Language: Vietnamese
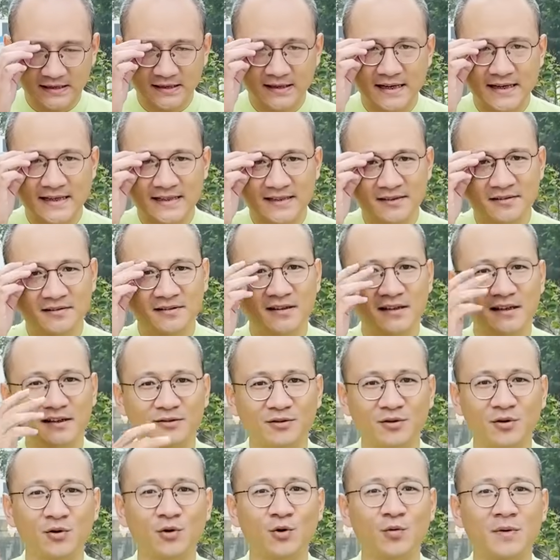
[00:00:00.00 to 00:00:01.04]
ngày xưa là
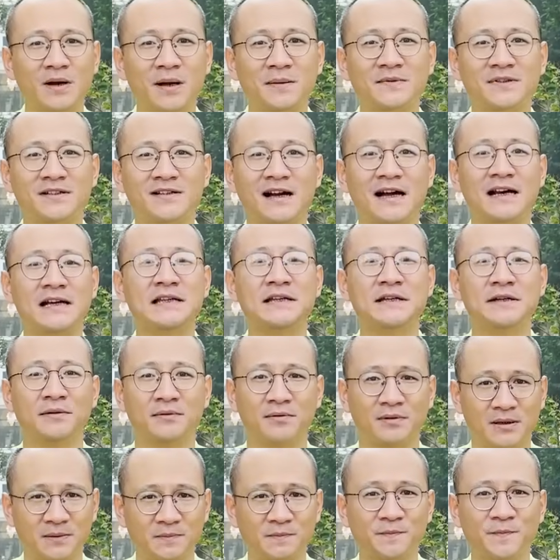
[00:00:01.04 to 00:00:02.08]
tôi cũng làm dự án
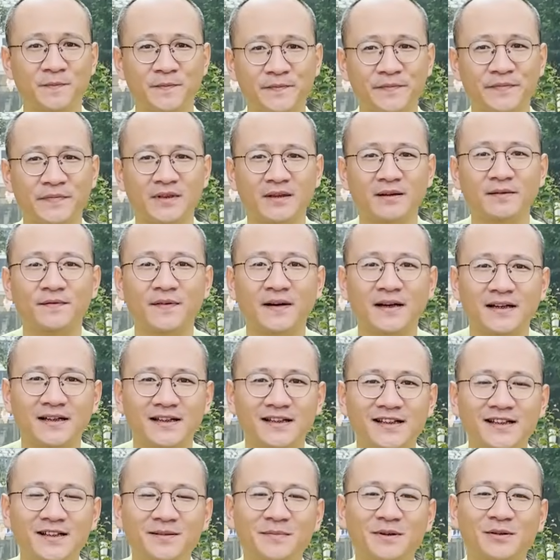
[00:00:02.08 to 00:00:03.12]
nhiều lắm và
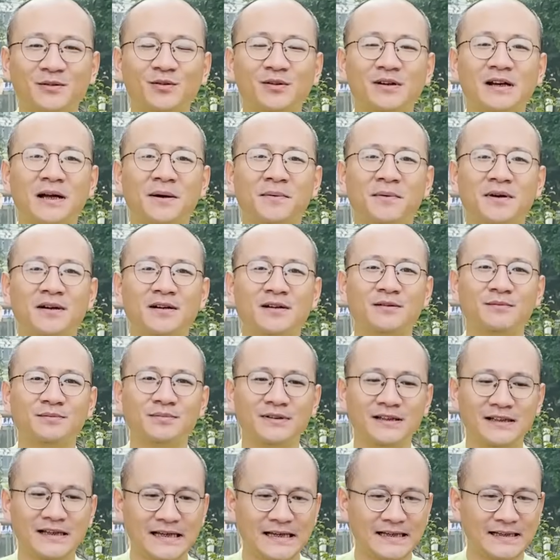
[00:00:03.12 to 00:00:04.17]
khi mà tôi làm các công
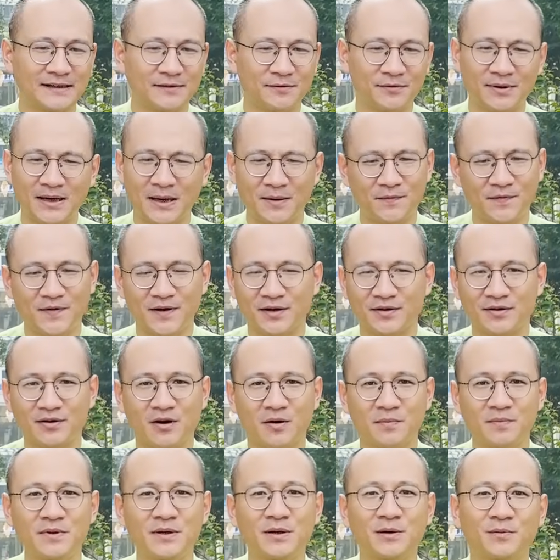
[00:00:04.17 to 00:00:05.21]
ty thì cũng làm việc
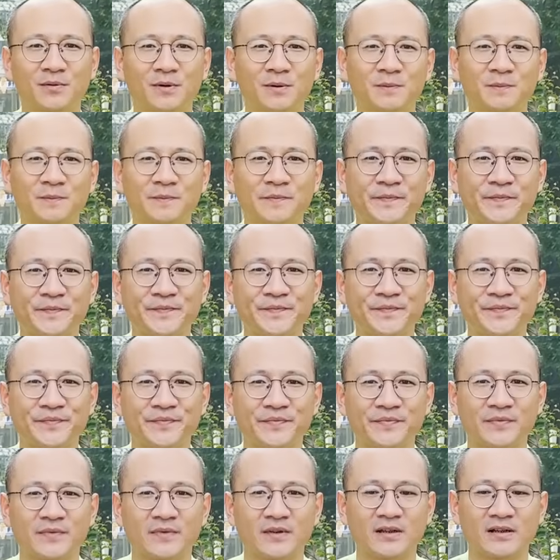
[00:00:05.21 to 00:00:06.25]
nhóm nhiều lắm
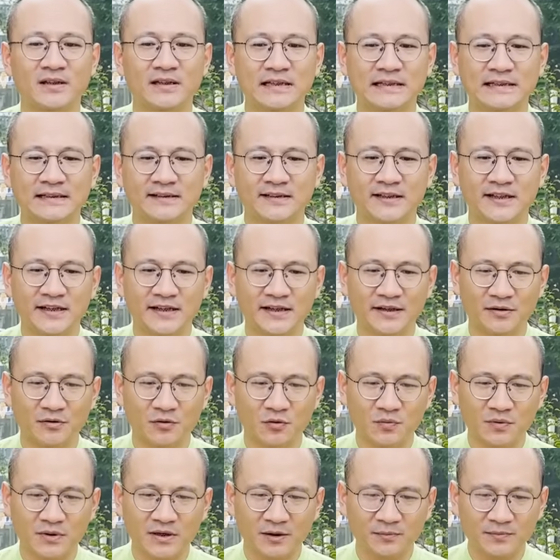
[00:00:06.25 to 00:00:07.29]
thì
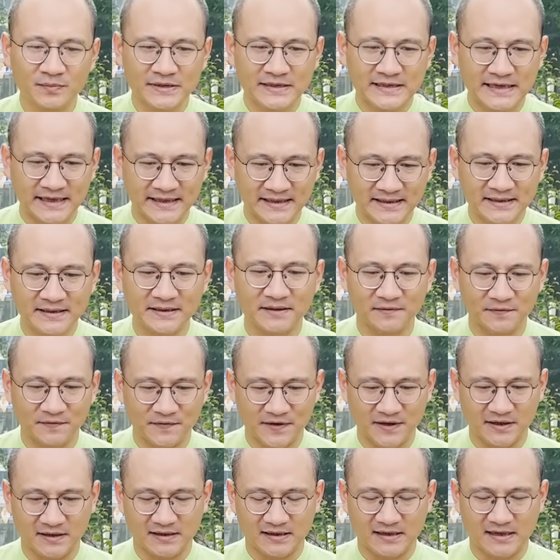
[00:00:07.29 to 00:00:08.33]
cũng không tránh được
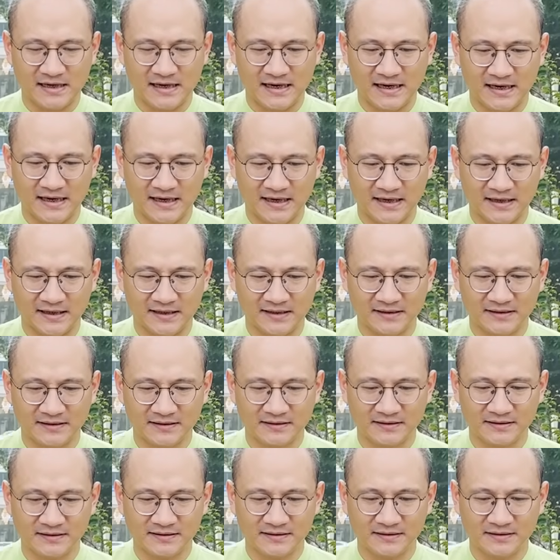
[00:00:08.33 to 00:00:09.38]
việc là
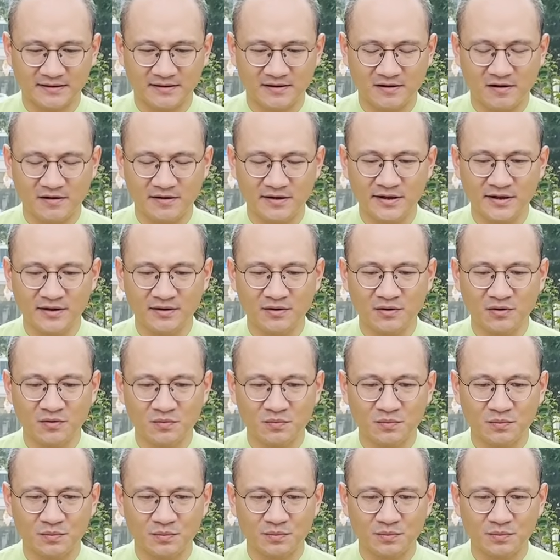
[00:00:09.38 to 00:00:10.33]
có những lúc